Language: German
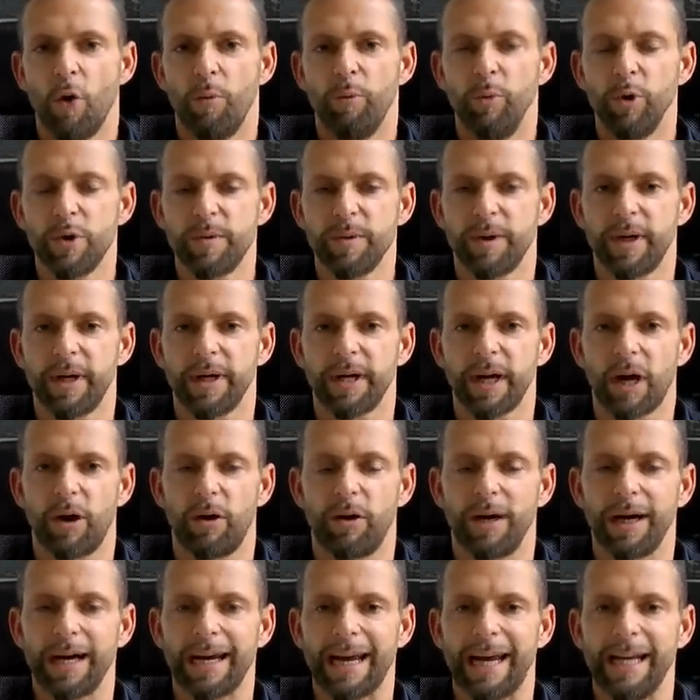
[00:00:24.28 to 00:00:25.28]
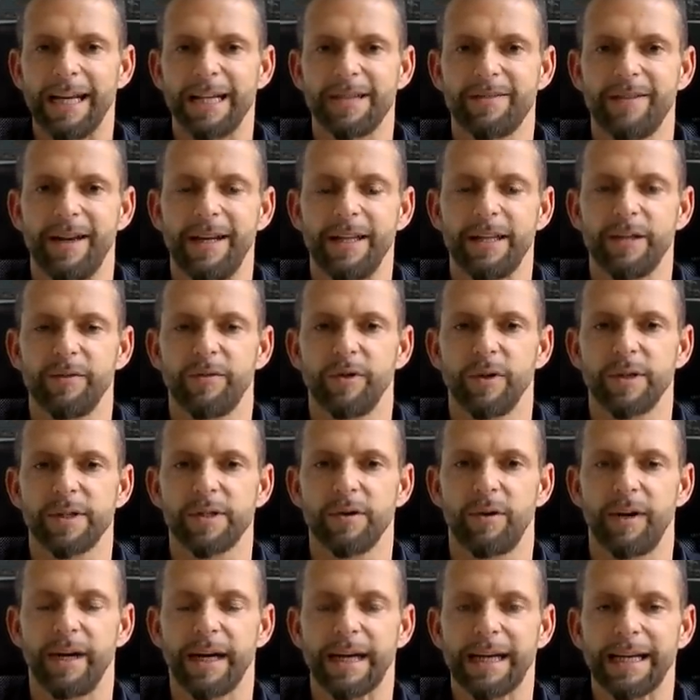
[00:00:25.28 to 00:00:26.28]
müssen natürlich auch ein kleines wenig dafür
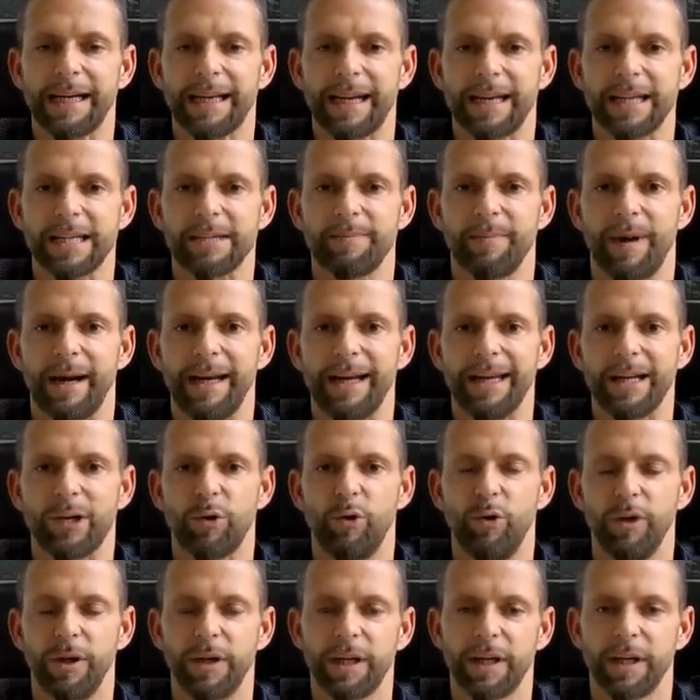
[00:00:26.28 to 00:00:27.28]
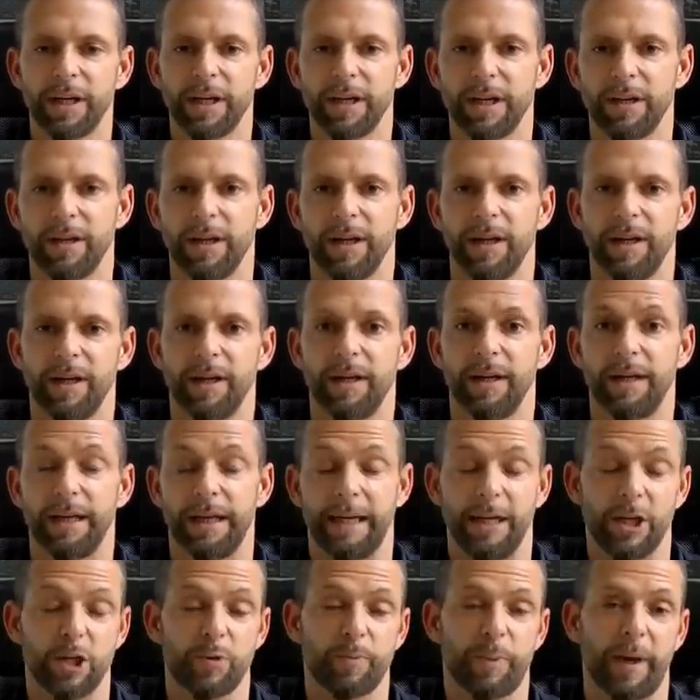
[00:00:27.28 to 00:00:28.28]
sorgen, dass meine Kunden äh,
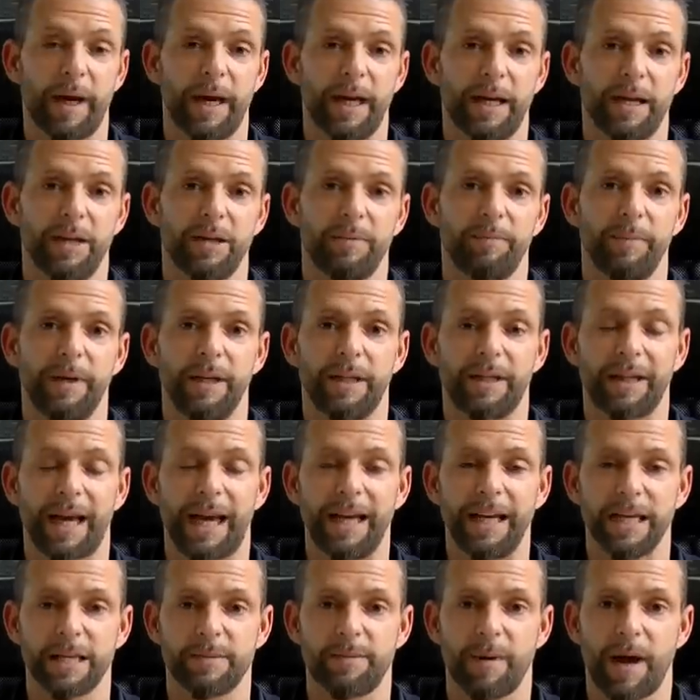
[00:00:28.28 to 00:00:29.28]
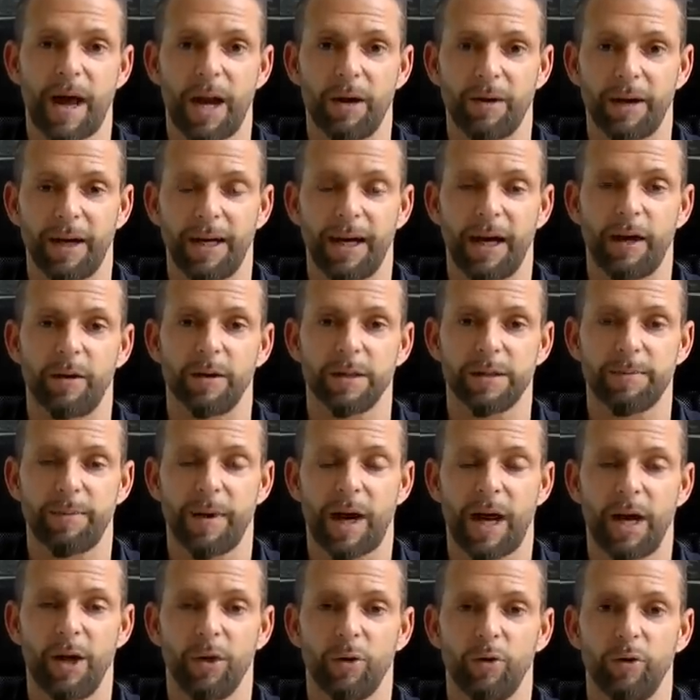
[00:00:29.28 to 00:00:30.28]
entsprechend mit Trainingsplanung,
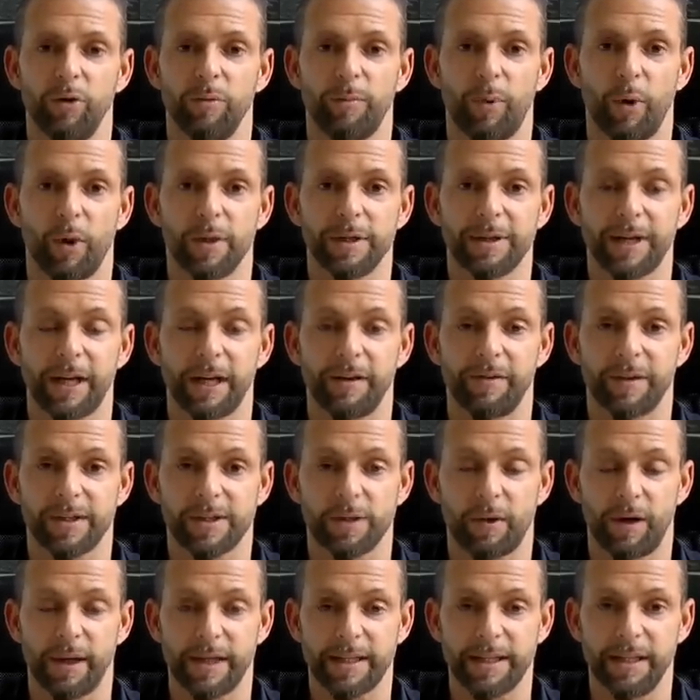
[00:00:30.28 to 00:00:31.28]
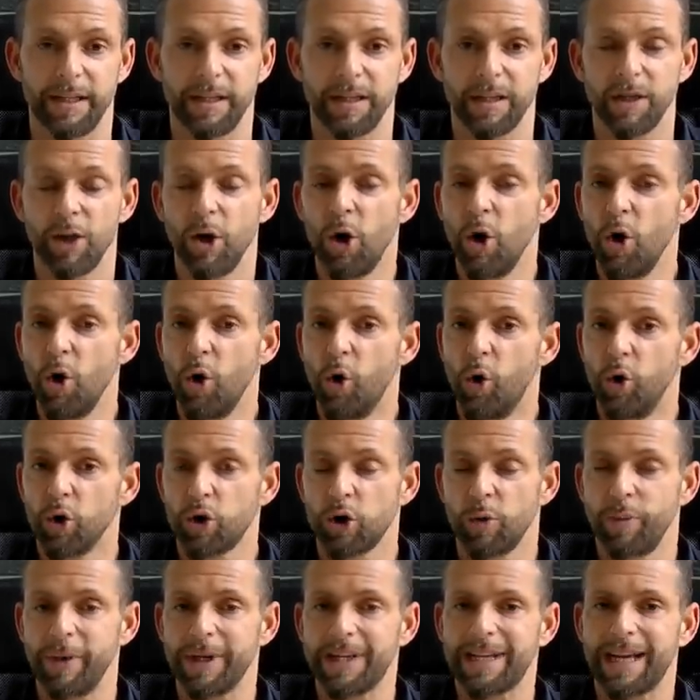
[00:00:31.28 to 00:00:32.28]
Ernährungsplanung und Personal versorgt sind. Und
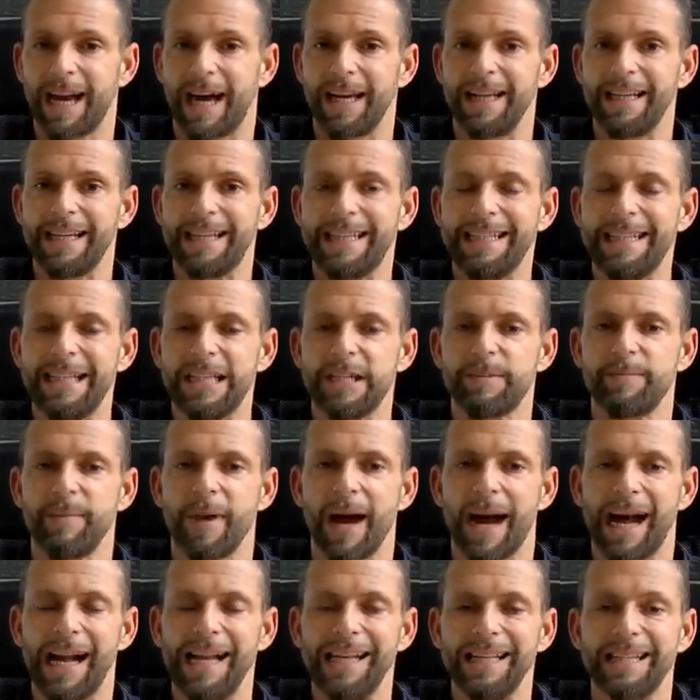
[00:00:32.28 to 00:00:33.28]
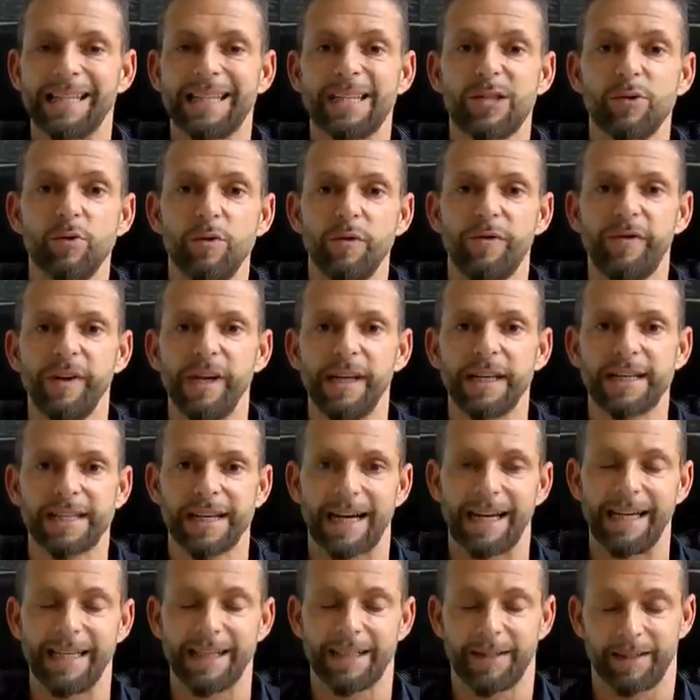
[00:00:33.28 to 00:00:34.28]
somit kann ich nicht mehr allzu viel
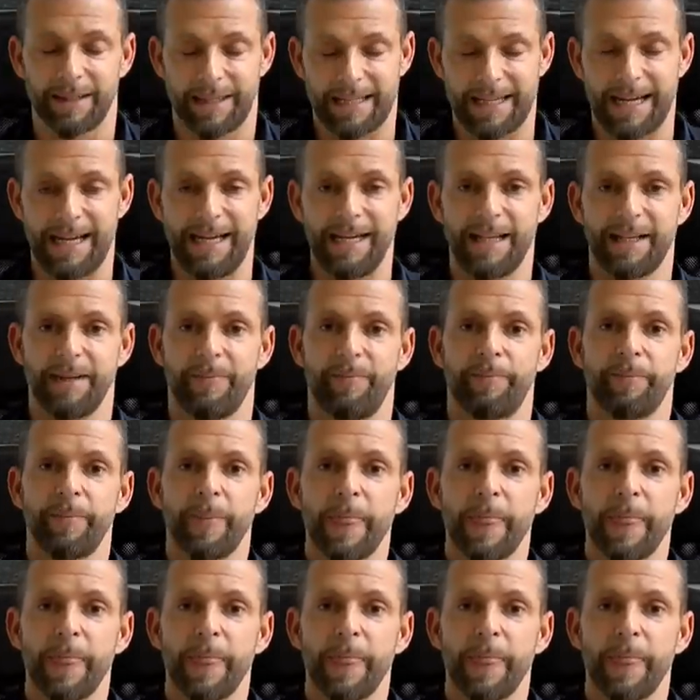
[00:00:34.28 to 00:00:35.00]
Zeit, Zeit